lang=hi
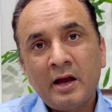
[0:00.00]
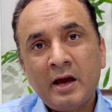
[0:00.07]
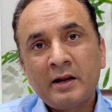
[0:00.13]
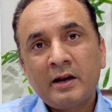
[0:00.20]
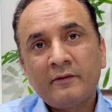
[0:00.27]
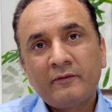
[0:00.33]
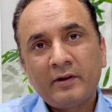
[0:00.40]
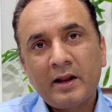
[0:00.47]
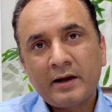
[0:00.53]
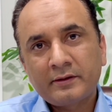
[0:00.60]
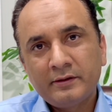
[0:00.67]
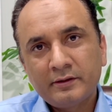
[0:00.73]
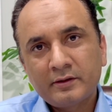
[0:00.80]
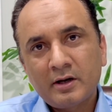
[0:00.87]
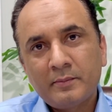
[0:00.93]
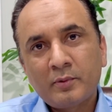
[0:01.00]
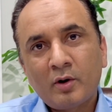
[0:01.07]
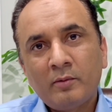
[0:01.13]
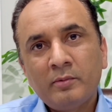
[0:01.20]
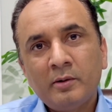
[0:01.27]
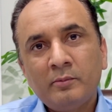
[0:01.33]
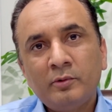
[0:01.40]
एनाफोलाक्सिस का
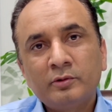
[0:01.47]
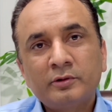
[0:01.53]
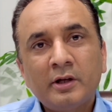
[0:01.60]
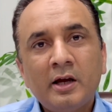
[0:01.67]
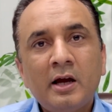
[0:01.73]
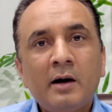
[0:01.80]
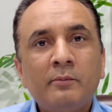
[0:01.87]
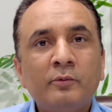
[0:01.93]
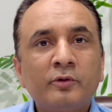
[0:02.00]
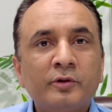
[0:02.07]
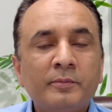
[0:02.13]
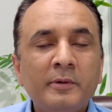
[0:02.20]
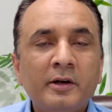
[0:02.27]
प्रॉब्लम होता है हम उसमें